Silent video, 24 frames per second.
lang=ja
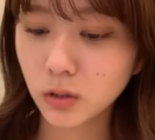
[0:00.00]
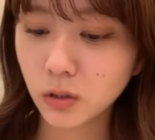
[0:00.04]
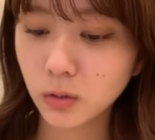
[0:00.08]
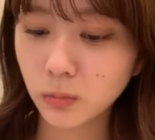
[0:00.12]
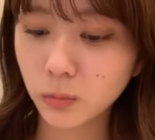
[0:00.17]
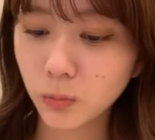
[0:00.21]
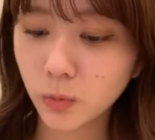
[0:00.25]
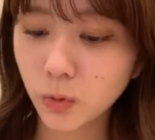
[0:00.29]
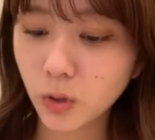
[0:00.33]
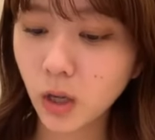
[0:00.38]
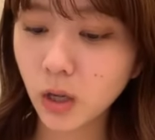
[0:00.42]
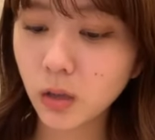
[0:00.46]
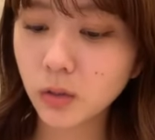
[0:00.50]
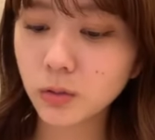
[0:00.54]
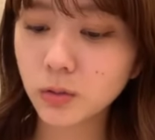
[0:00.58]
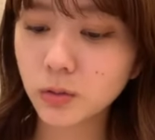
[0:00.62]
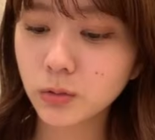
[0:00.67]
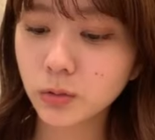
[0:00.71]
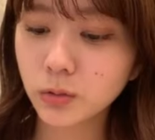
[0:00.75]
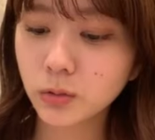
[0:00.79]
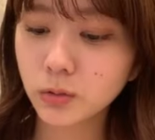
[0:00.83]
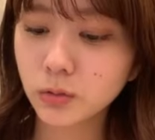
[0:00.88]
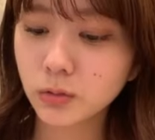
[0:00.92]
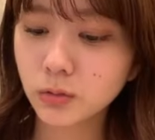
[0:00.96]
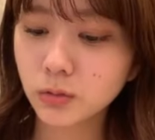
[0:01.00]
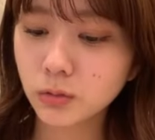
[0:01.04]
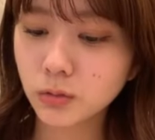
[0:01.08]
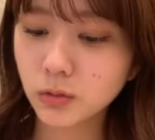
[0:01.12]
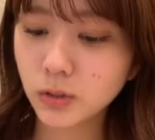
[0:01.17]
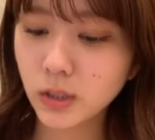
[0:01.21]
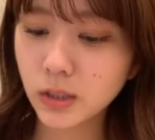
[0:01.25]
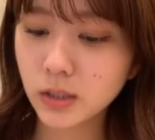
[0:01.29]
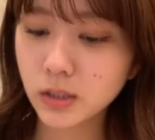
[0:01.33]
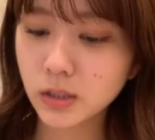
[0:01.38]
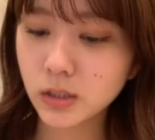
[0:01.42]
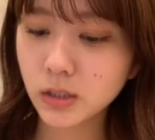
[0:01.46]
もらうと
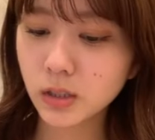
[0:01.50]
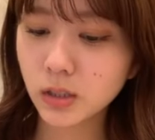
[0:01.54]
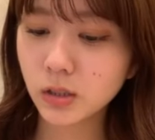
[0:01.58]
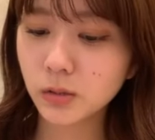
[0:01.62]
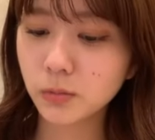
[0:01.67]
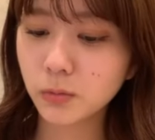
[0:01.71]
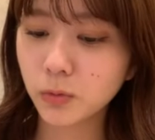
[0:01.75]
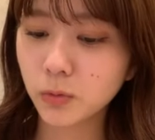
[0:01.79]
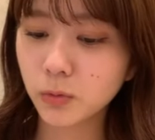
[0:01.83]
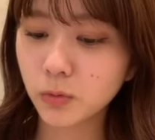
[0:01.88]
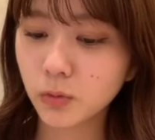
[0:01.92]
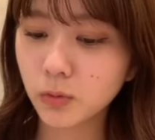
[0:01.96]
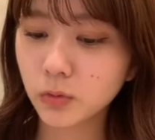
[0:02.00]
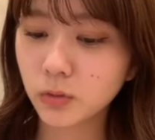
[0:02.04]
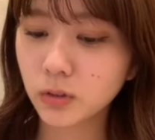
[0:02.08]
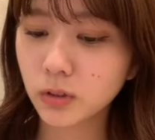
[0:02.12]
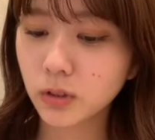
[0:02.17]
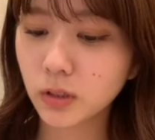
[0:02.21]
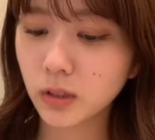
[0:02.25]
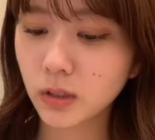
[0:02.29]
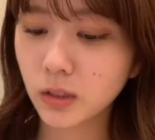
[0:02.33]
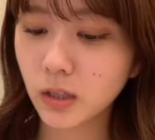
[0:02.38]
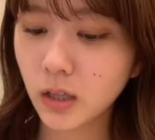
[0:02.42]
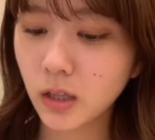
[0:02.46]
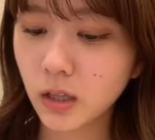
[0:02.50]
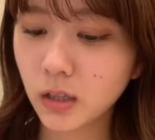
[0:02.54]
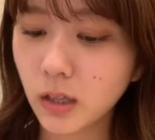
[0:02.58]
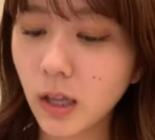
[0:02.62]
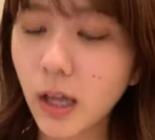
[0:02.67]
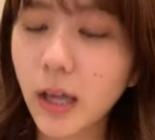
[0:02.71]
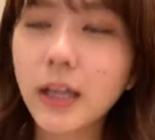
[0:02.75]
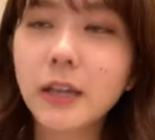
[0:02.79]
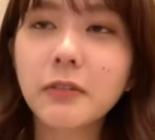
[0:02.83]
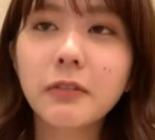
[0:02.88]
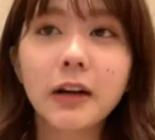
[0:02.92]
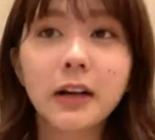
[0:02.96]
嬉しいものってなは
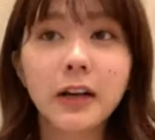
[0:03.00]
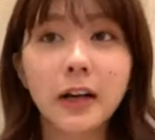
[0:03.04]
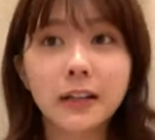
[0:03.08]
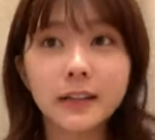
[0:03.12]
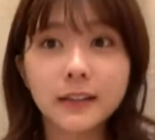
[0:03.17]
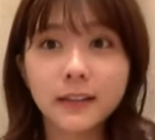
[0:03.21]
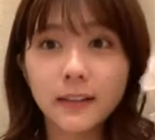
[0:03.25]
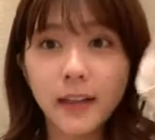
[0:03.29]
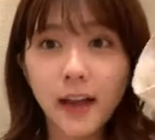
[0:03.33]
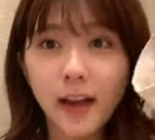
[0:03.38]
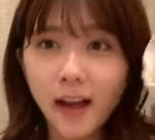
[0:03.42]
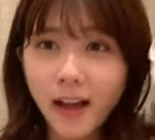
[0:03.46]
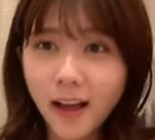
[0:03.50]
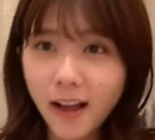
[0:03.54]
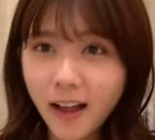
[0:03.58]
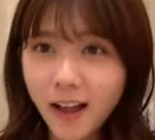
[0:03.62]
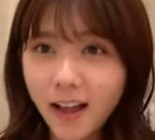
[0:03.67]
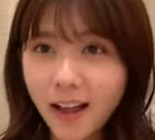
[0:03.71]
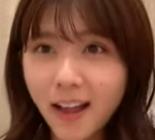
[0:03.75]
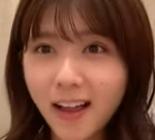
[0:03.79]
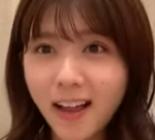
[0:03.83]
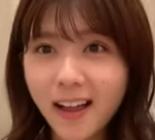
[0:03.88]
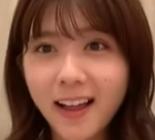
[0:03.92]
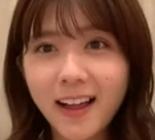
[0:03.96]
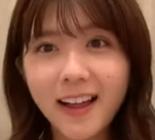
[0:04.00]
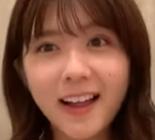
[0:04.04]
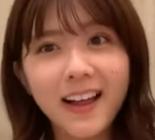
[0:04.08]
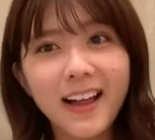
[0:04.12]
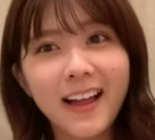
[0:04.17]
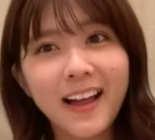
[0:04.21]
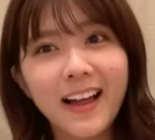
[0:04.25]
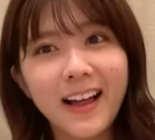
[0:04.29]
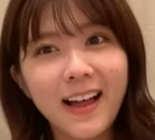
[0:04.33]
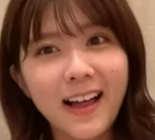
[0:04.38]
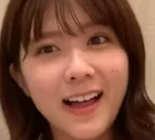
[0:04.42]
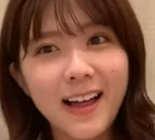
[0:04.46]
いわかった
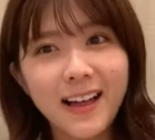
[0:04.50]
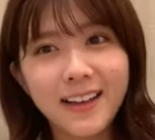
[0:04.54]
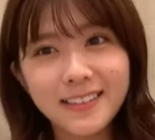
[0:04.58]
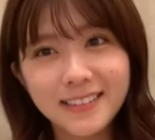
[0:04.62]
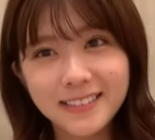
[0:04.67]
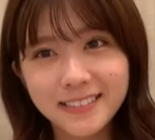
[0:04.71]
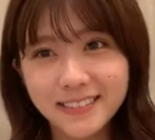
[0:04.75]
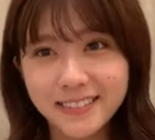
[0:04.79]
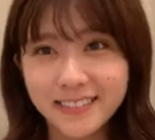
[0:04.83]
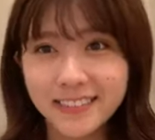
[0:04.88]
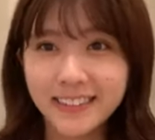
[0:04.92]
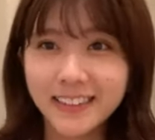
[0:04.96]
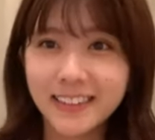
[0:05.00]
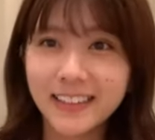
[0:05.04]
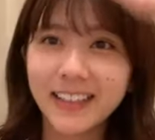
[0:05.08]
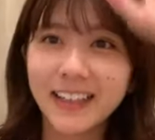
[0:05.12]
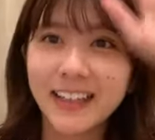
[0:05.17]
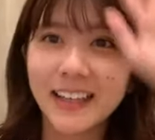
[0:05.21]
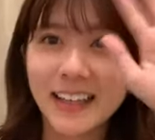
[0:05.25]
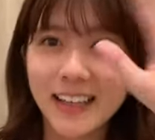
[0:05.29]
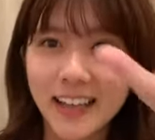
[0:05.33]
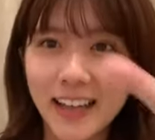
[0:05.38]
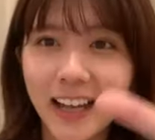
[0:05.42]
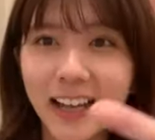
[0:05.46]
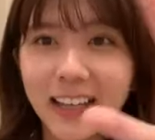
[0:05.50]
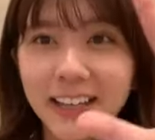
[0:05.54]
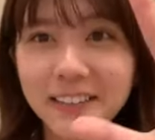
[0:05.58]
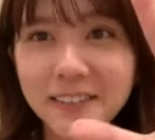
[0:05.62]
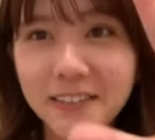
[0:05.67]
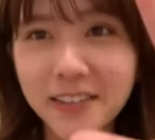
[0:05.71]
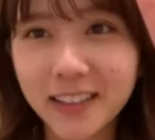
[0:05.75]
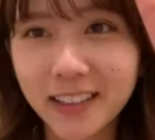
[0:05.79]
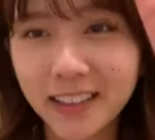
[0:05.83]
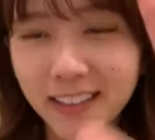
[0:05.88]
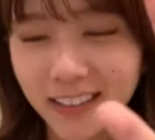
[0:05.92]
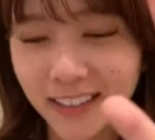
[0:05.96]
はい
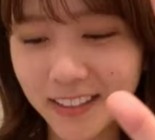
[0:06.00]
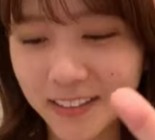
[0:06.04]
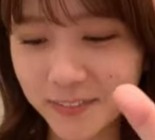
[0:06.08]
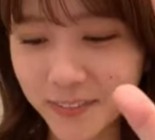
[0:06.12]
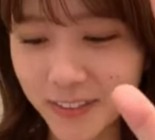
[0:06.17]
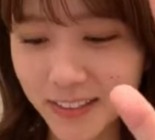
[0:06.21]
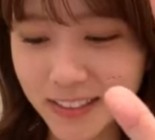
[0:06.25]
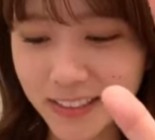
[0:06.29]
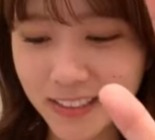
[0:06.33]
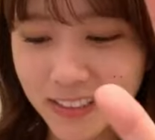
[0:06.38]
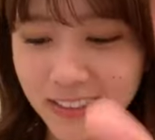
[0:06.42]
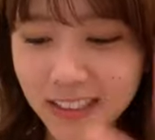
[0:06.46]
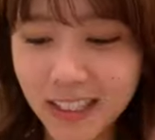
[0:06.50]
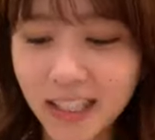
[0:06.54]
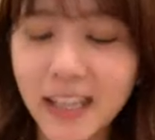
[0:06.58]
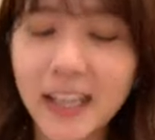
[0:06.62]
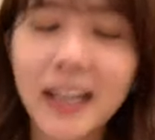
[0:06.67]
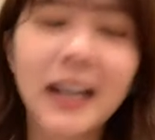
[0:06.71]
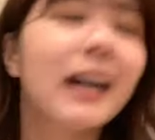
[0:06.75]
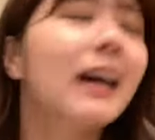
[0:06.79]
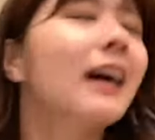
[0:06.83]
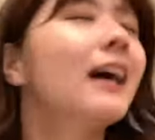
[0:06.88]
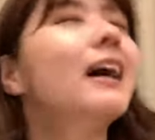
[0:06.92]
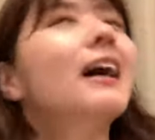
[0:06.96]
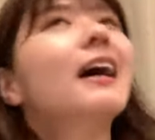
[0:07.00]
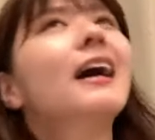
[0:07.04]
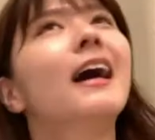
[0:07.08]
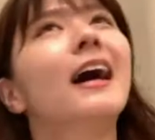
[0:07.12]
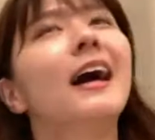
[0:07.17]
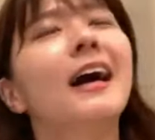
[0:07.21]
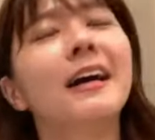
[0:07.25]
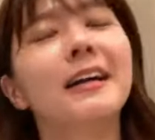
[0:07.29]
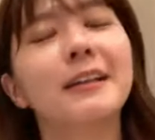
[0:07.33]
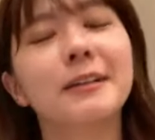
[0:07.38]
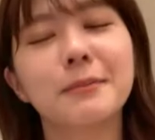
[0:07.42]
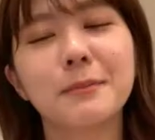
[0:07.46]
わかりました
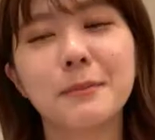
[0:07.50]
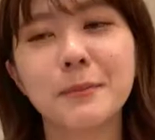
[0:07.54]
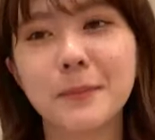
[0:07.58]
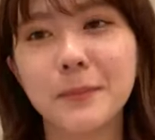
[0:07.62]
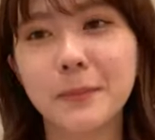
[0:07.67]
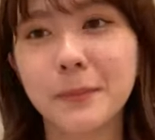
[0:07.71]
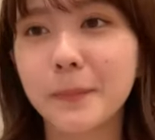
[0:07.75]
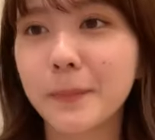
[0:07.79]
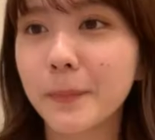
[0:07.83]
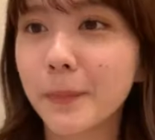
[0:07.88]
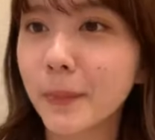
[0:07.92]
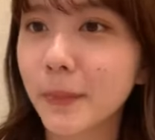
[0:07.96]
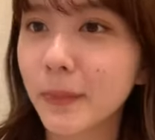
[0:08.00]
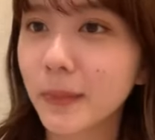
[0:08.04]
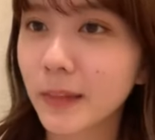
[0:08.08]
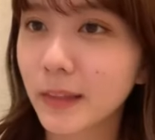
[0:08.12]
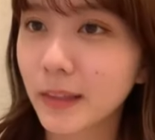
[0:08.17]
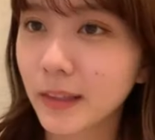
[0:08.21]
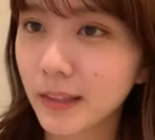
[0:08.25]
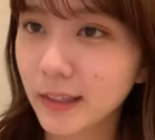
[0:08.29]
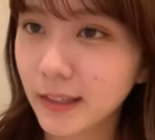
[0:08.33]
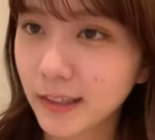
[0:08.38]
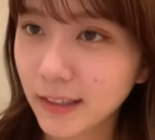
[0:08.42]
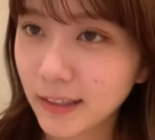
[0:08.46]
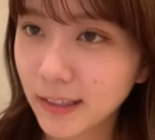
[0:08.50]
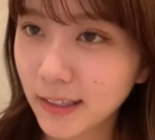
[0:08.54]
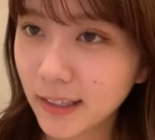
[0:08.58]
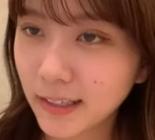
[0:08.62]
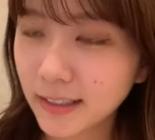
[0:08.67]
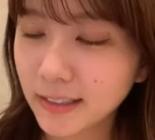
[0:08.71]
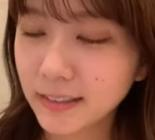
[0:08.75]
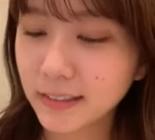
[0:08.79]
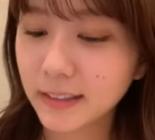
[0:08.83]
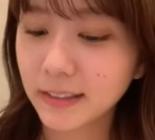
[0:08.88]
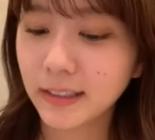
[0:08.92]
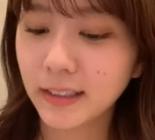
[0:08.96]
は
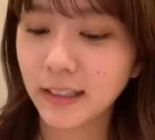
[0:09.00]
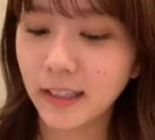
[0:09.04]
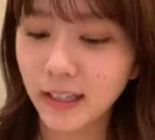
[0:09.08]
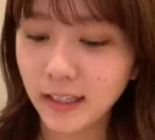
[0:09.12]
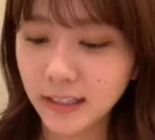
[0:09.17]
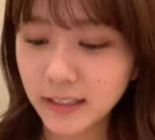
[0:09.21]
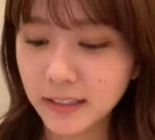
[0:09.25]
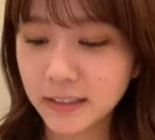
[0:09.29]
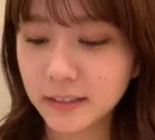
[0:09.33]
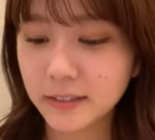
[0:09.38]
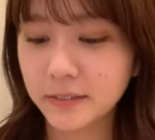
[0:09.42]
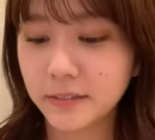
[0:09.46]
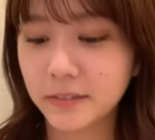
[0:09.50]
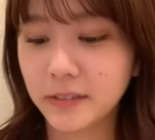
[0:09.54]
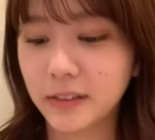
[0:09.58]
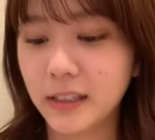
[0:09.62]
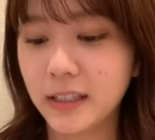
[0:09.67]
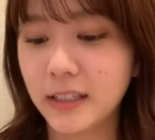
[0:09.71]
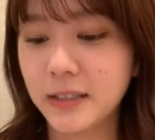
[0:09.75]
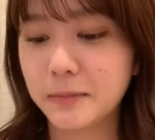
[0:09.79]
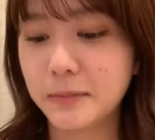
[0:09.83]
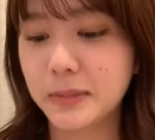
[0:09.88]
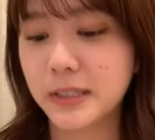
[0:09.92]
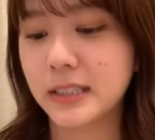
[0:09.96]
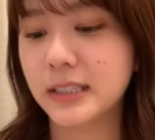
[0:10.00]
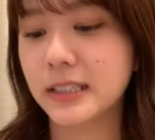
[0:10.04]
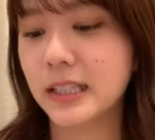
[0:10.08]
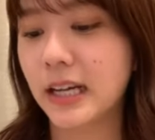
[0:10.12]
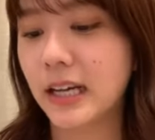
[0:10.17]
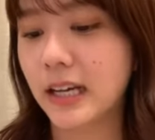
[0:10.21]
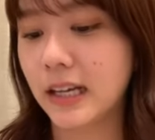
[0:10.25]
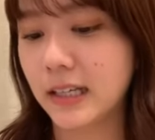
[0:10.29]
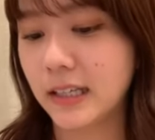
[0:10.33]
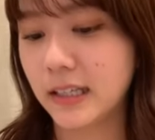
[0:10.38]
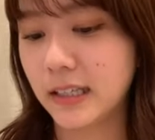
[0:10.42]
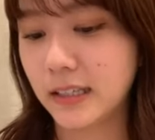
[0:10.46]
いはいわかりました
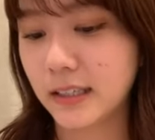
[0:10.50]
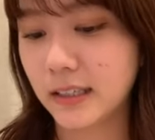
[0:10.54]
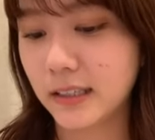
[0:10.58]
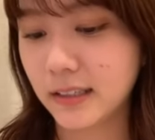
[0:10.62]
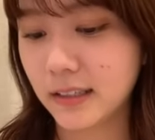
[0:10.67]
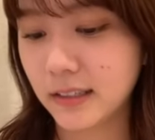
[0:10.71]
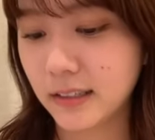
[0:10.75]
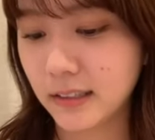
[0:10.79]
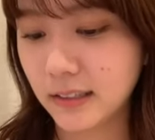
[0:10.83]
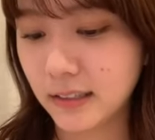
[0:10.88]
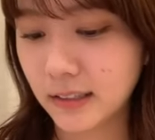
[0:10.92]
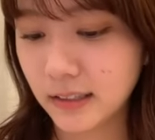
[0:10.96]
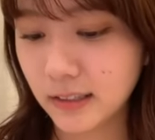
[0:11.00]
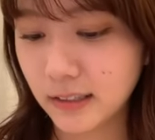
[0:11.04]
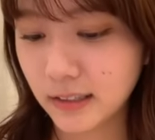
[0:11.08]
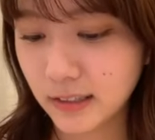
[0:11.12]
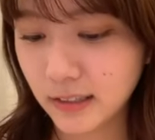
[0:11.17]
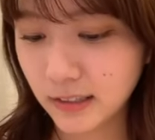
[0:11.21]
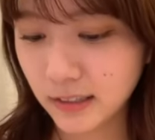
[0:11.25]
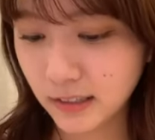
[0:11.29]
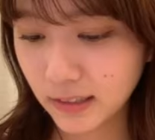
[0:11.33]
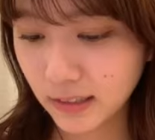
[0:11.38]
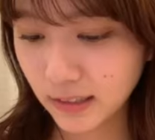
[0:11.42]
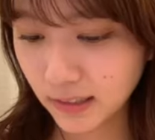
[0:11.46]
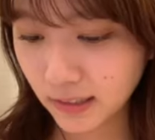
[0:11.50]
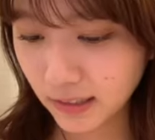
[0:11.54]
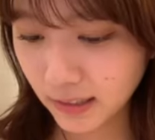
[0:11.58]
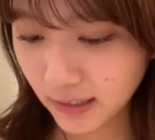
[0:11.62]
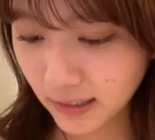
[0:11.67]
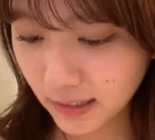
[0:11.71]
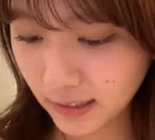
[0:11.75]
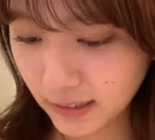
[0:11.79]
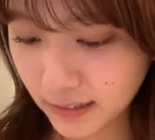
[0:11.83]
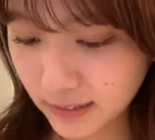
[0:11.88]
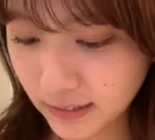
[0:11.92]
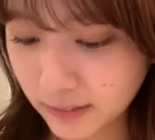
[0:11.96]

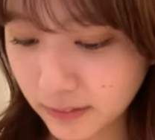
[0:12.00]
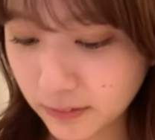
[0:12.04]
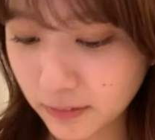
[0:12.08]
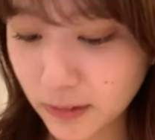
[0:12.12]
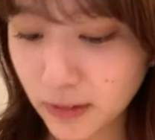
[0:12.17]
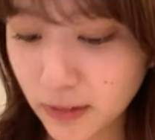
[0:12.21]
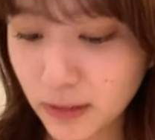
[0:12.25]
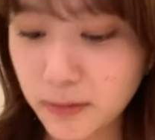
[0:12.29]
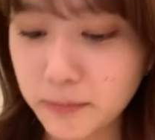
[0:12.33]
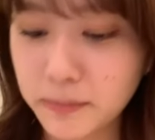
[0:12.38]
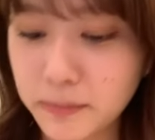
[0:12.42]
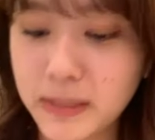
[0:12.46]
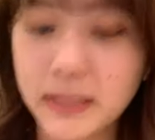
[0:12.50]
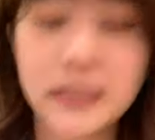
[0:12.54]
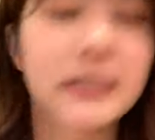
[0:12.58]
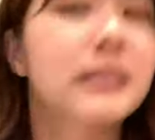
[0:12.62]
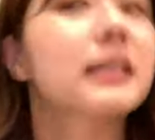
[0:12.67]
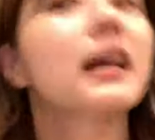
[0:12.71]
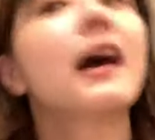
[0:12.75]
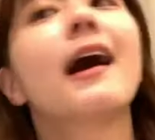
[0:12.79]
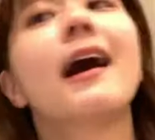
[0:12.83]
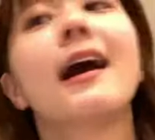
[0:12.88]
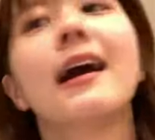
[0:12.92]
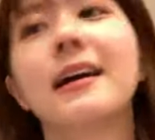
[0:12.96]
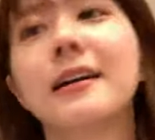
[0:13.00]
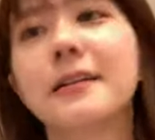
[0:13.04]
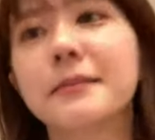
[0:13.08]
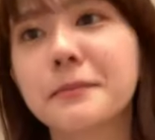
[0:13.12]
はいわかりました